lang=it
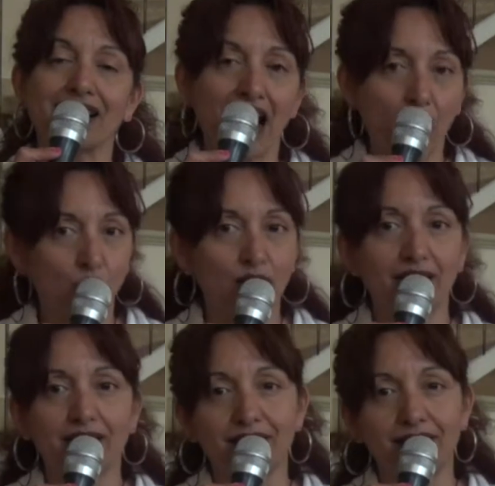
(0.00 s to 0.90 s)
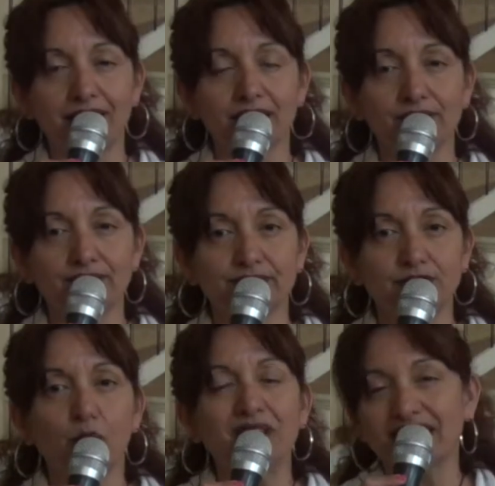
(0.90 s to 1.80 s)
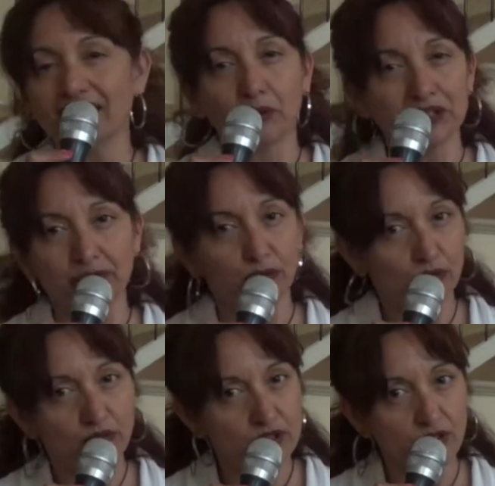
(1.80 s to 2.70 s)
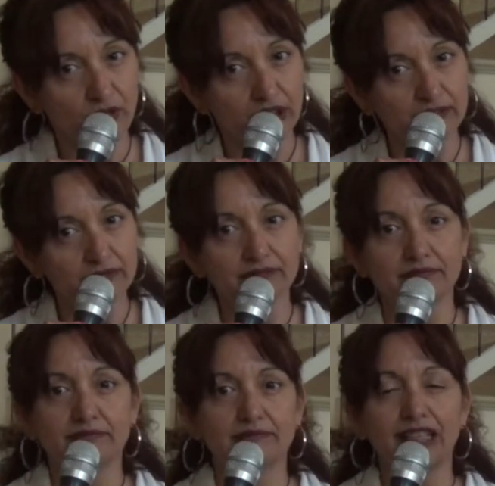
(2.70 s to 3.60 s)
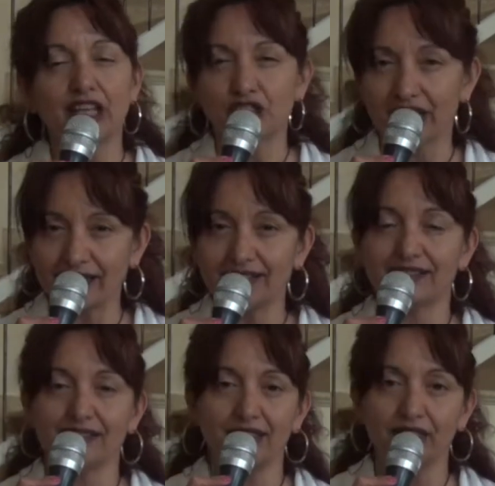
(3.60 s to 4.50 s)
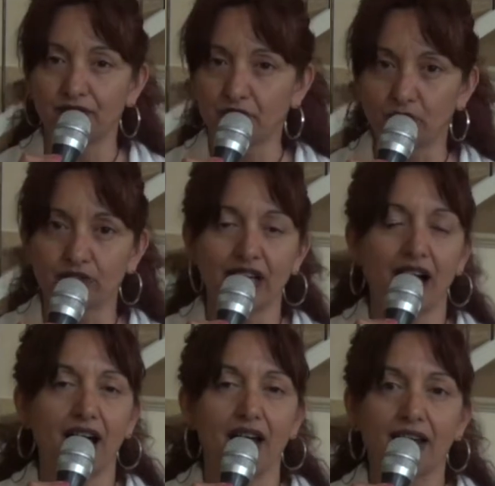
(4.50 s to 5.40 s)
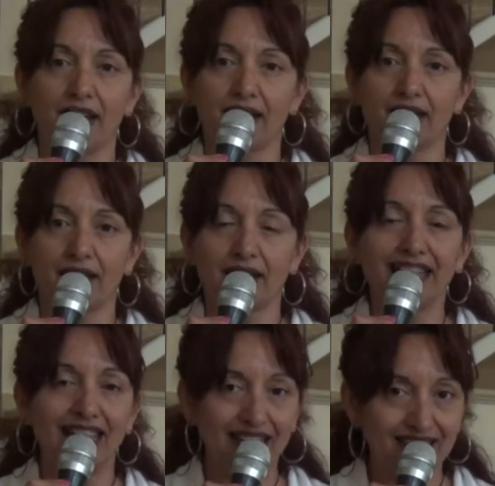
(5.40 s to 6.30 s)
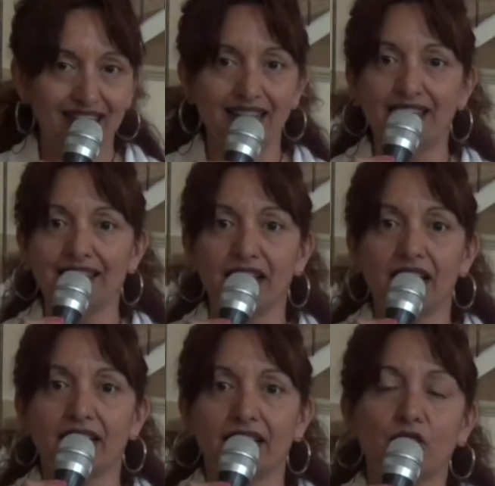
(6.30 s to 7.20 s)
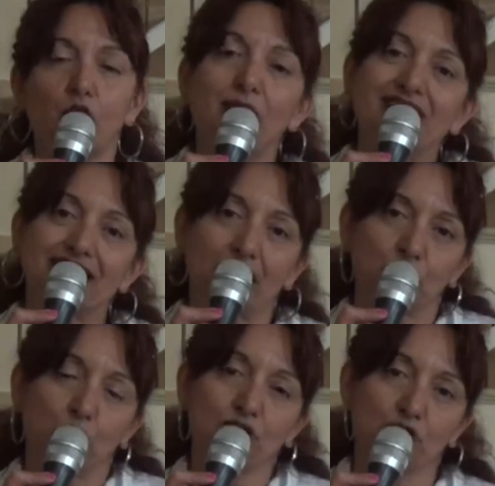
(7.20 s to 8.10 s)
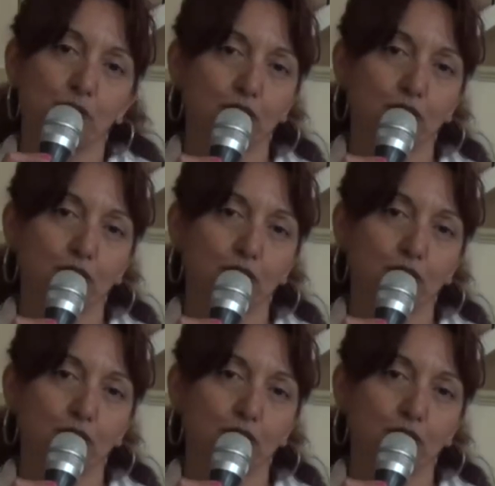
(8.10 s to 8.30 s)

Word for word: Raul, eh, mm, com'è stata questa evoluzione? Mh, mm, le scelte, le difficoltà, eh, le idee, eh, com'è stato questo